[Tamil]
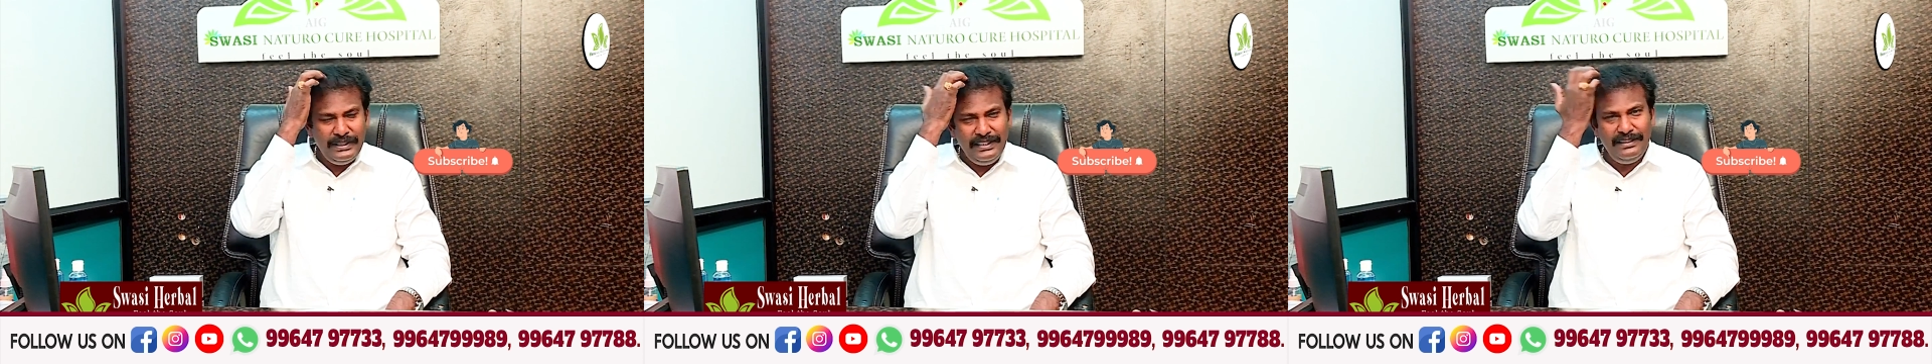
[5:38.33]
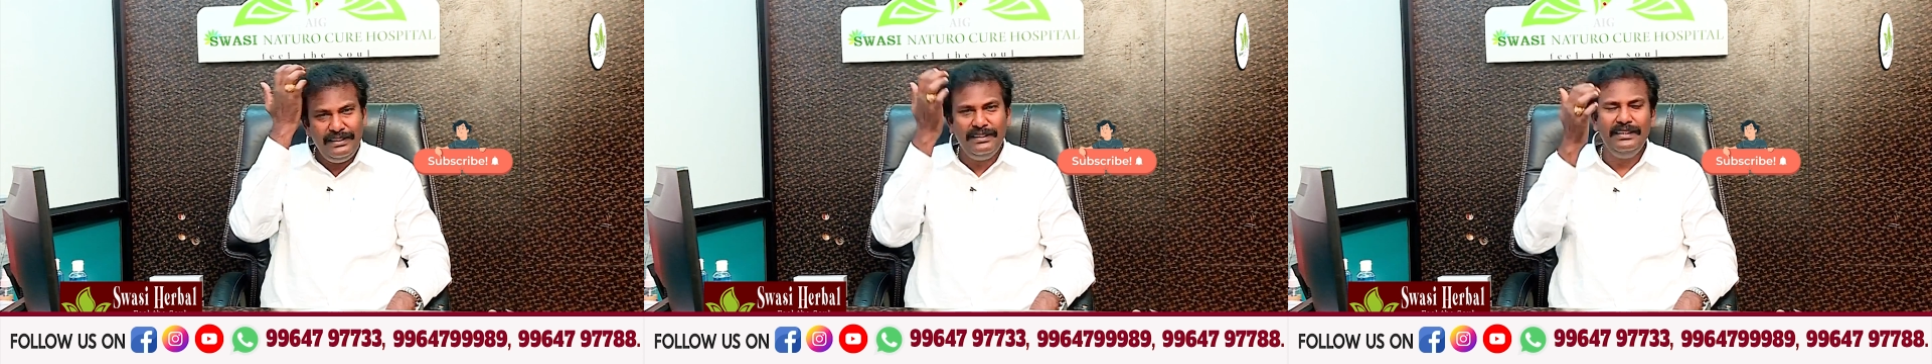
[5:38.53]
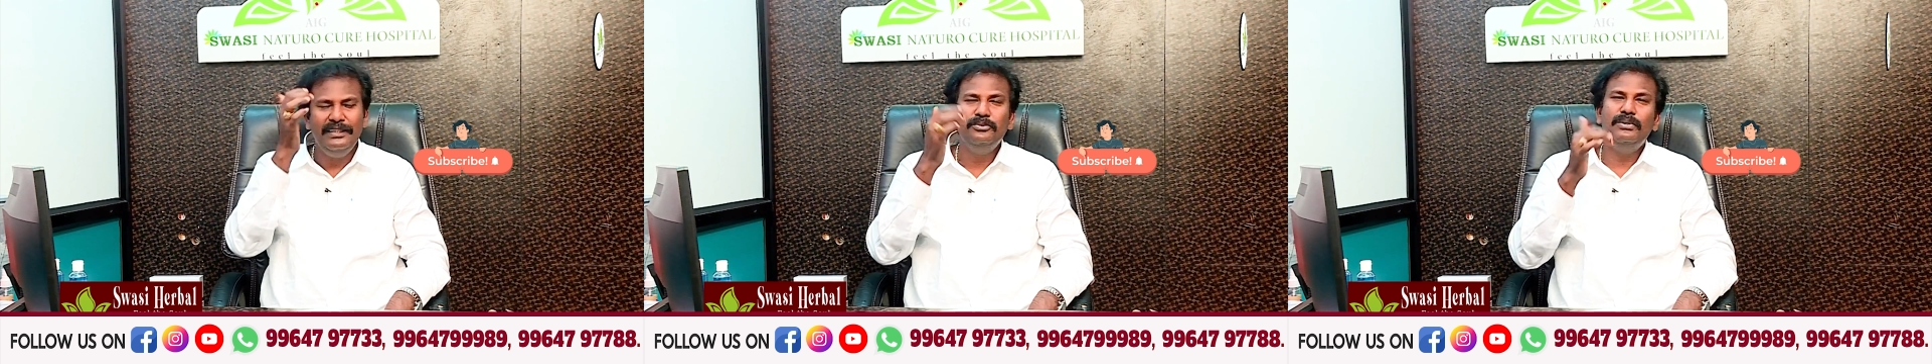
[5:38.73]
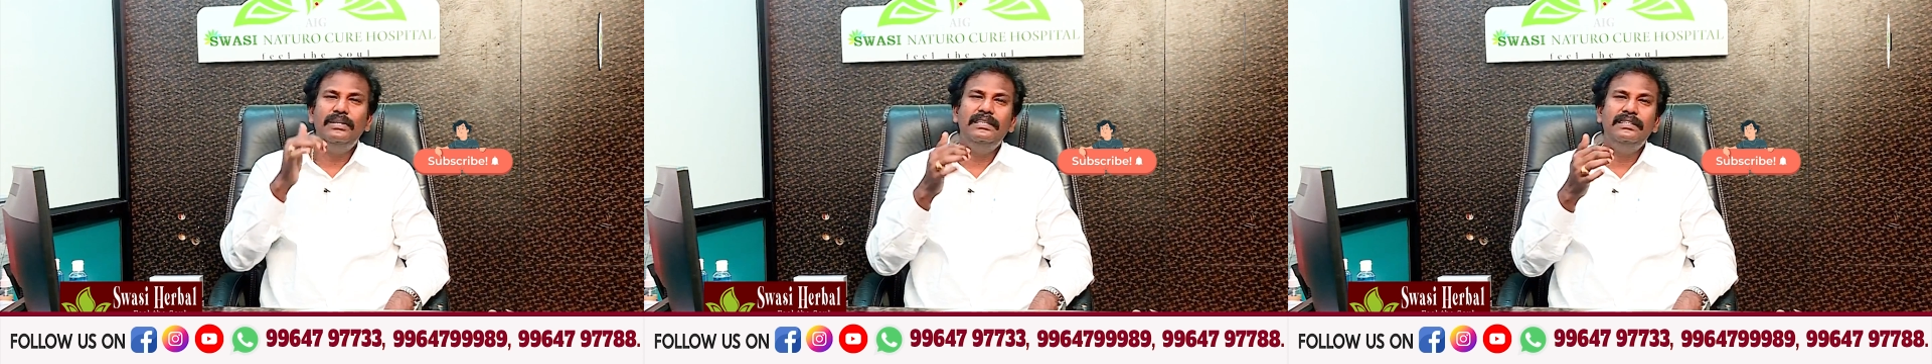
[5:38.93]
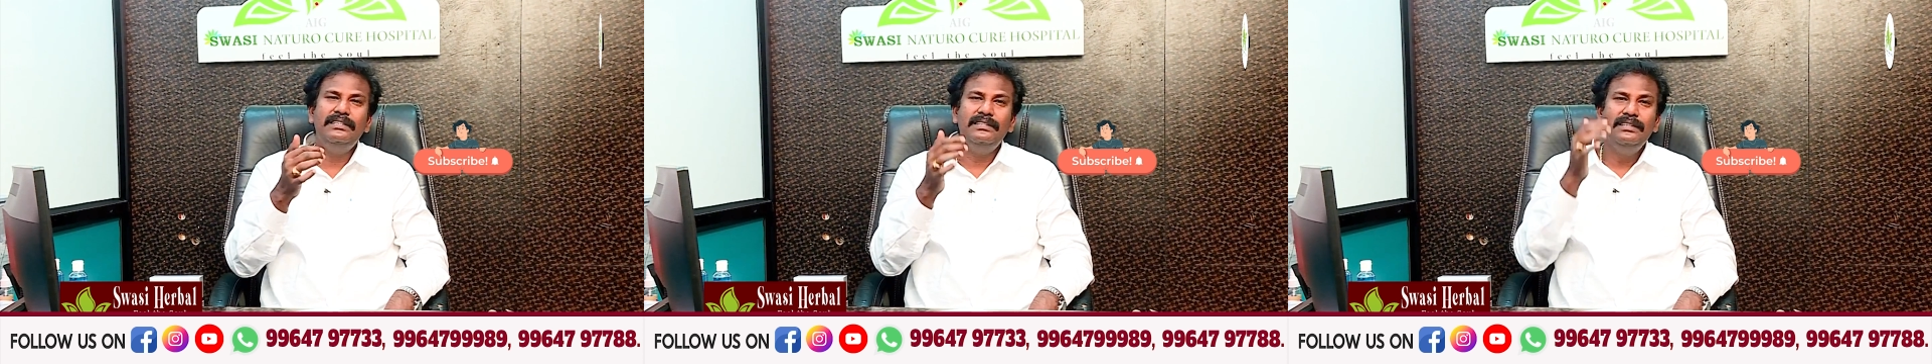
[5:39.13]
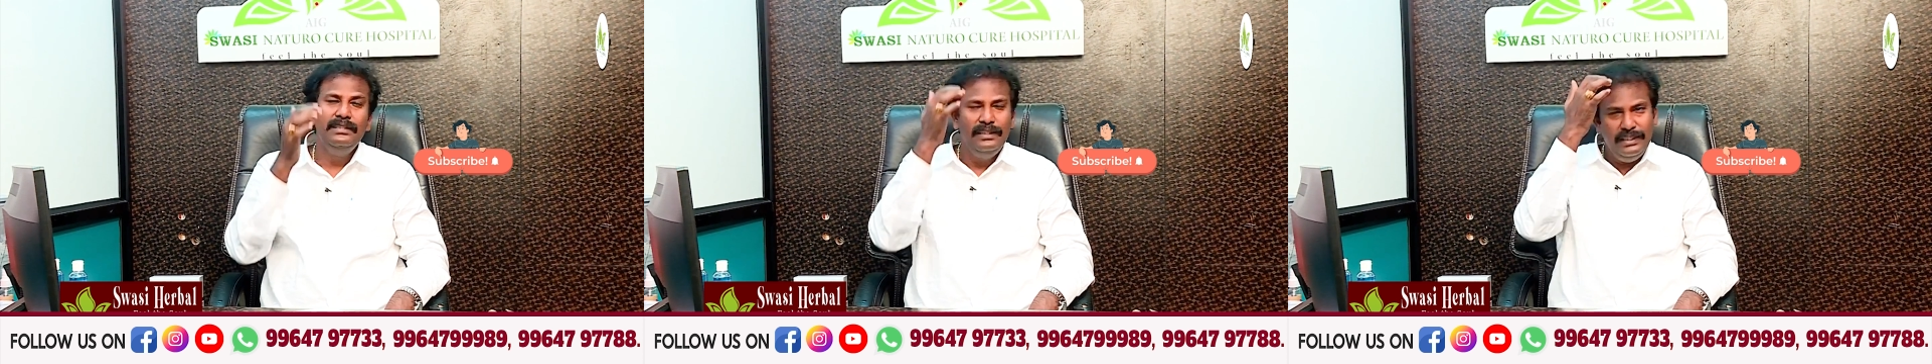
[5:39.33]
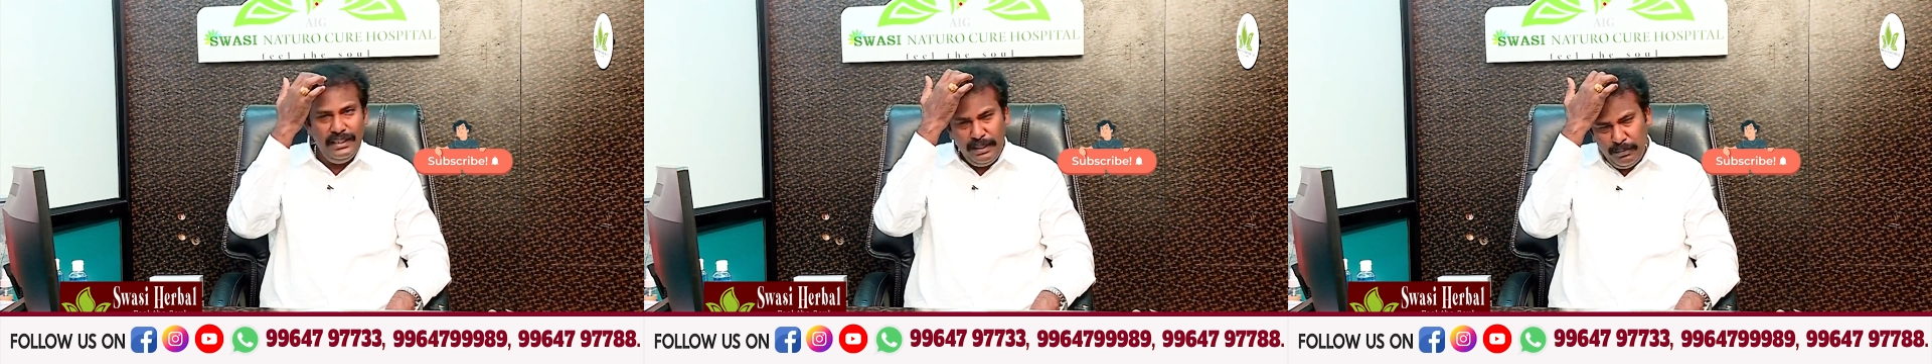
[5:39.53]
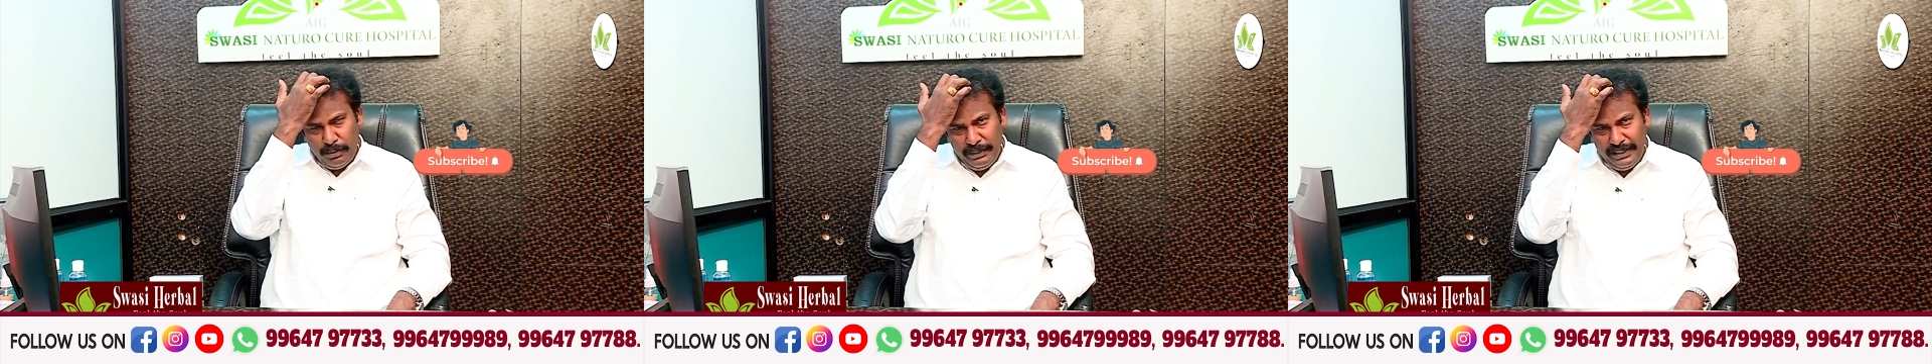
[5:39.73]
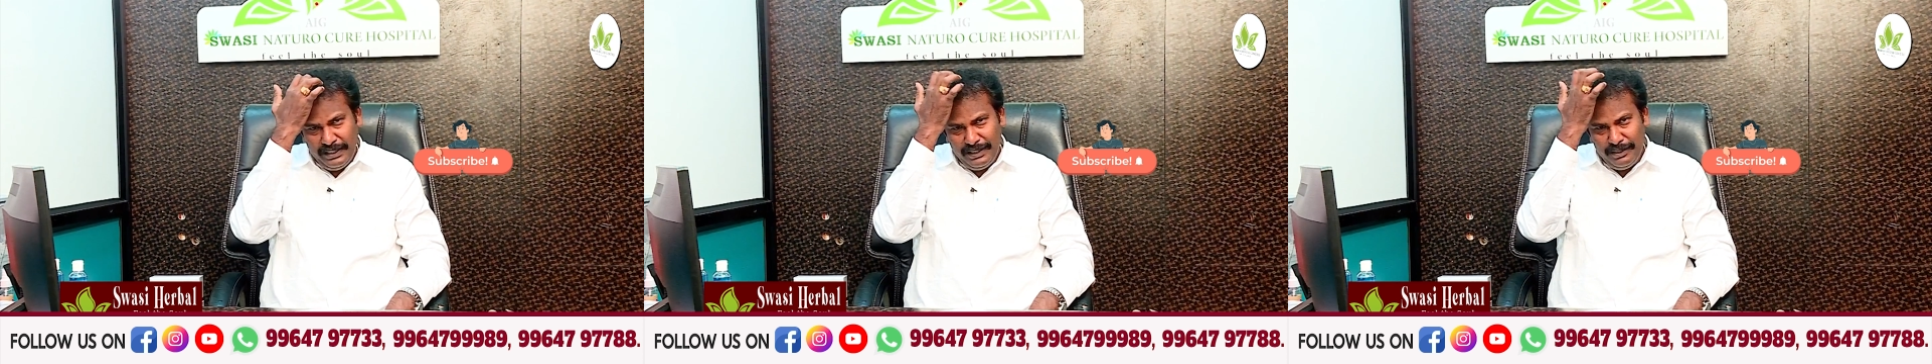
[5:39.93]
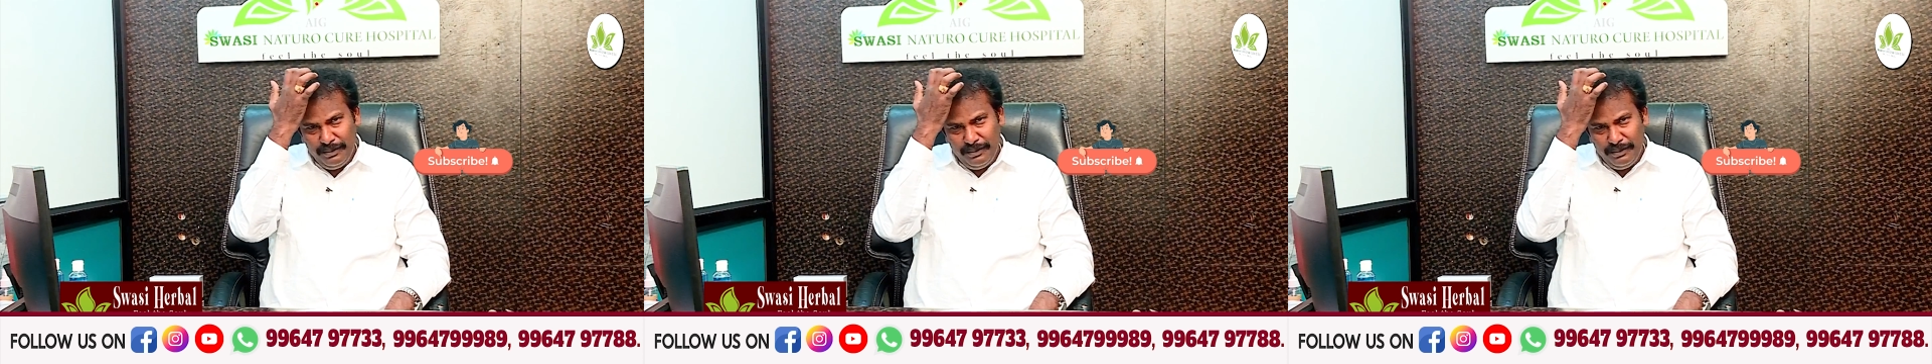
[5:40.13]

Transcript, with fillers: கேட்டிருக்கனேன்னு சொல்லிட்டு நம்ம அப்படி